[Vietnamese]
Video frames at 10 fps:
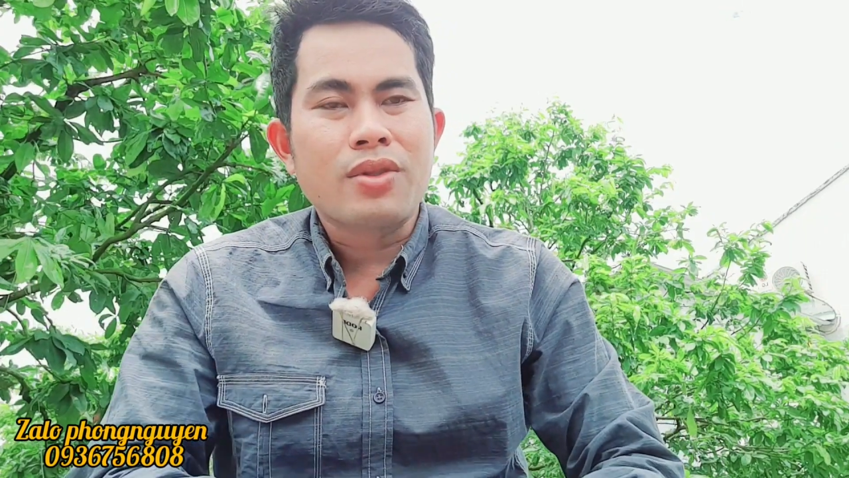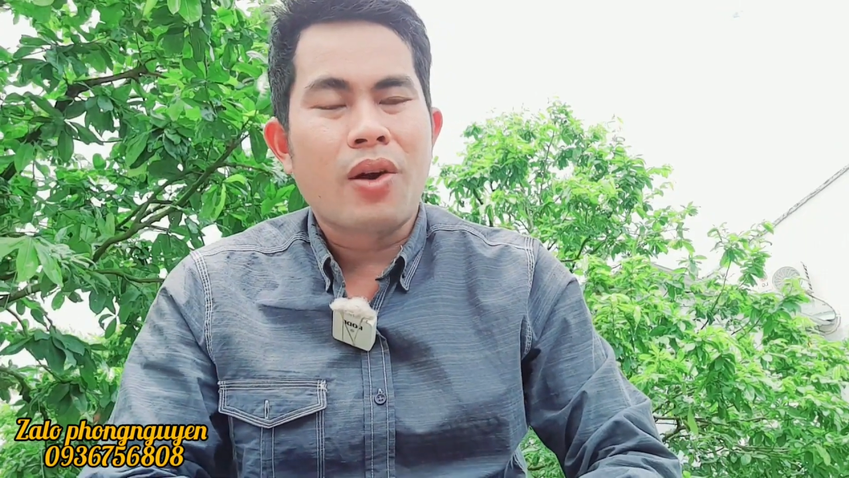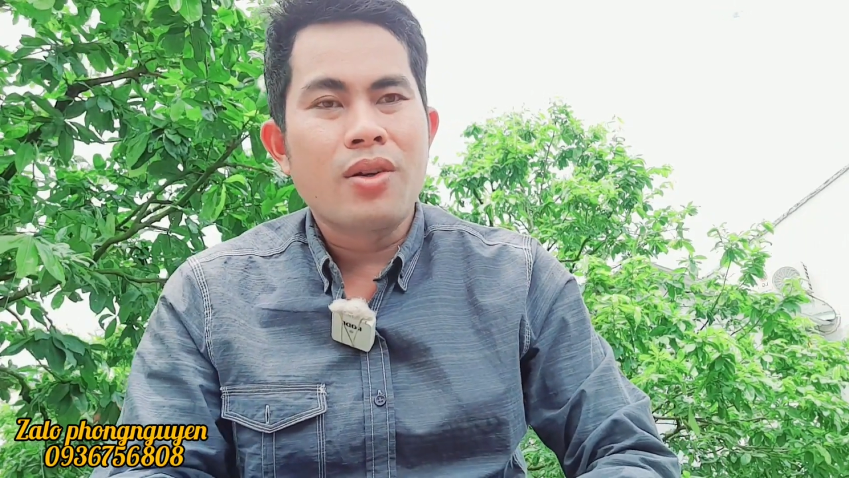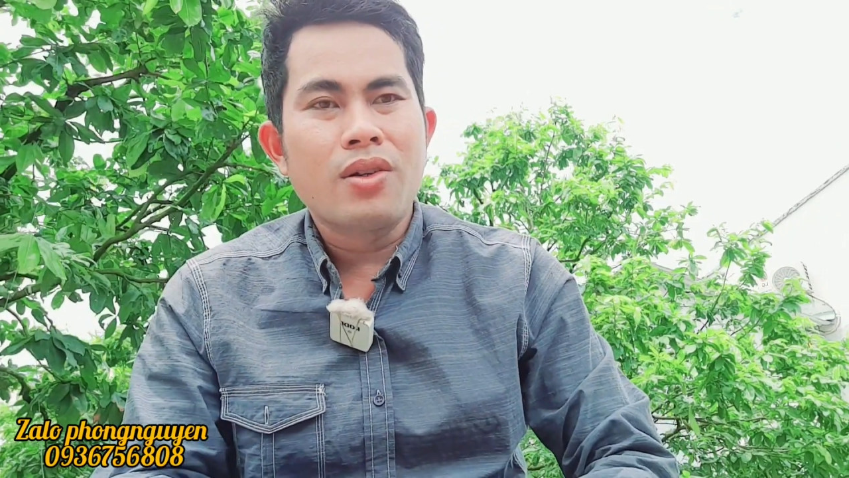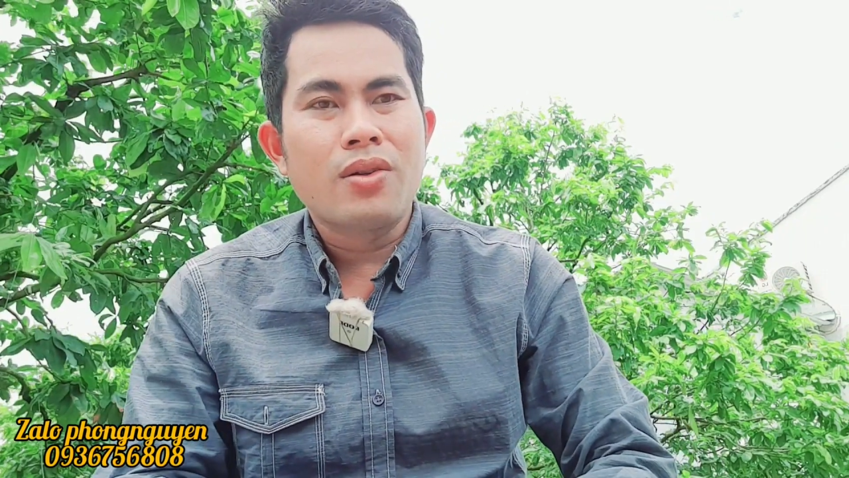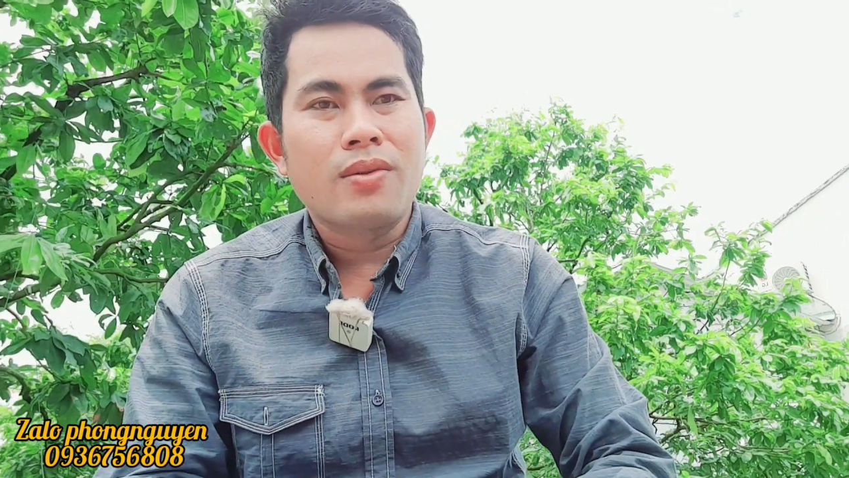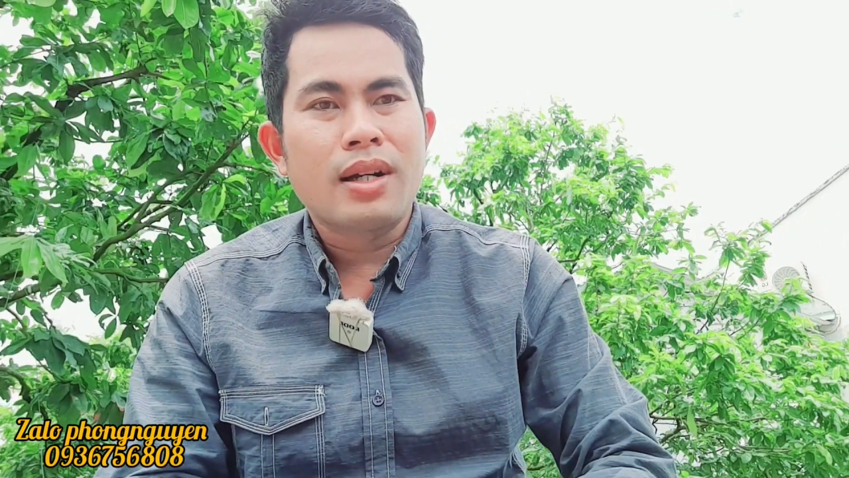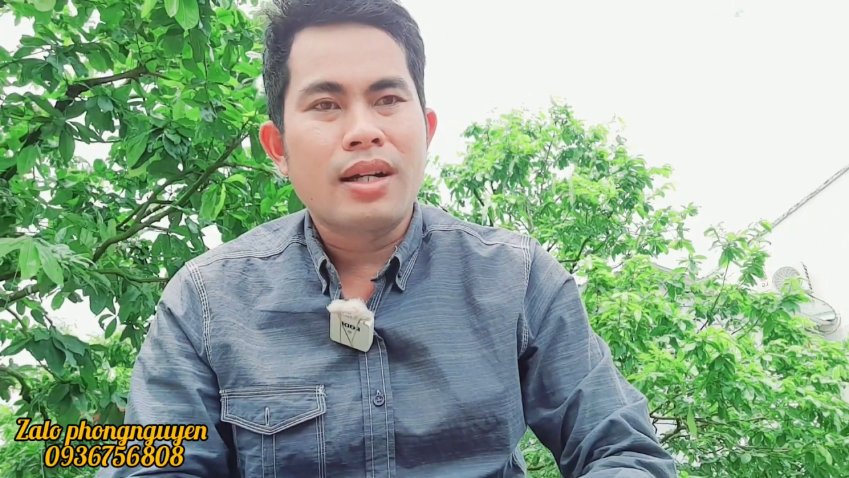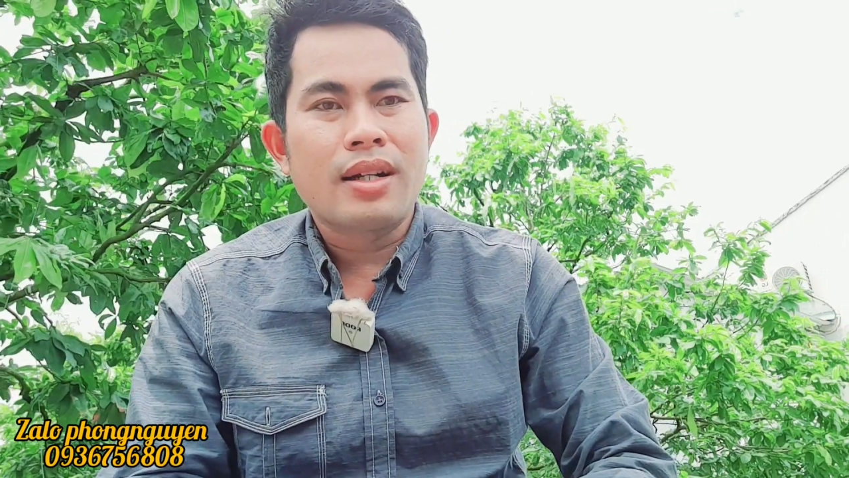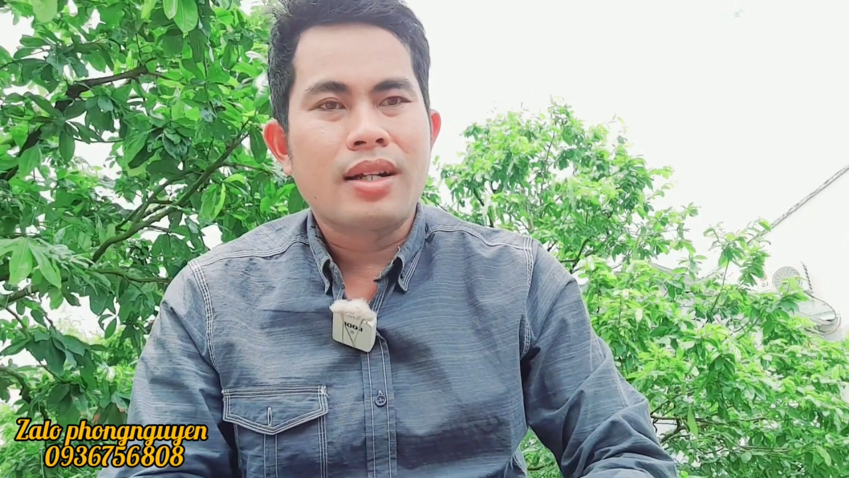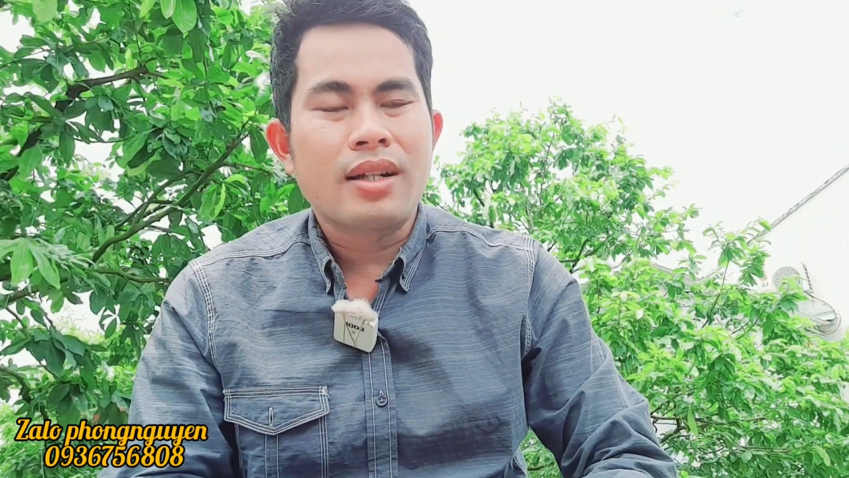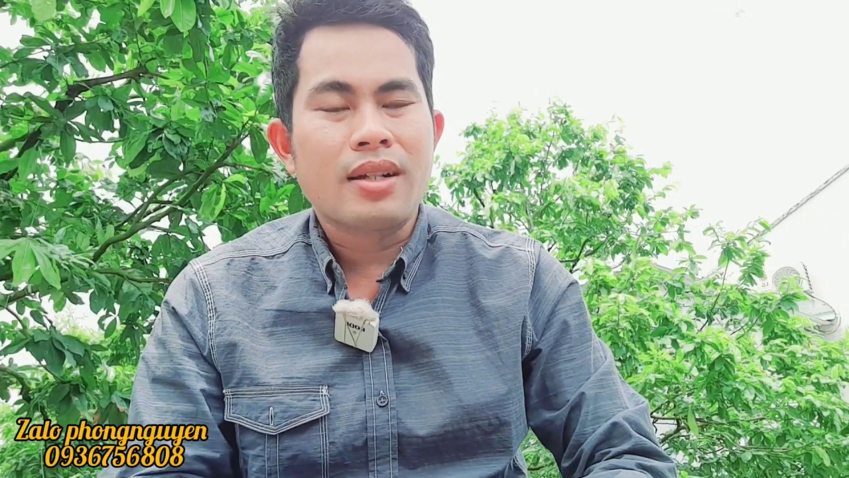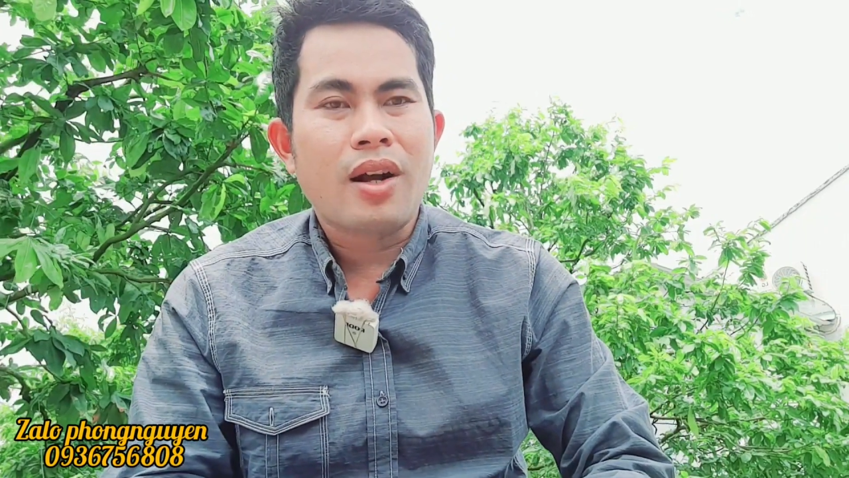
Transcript: tối luôn mà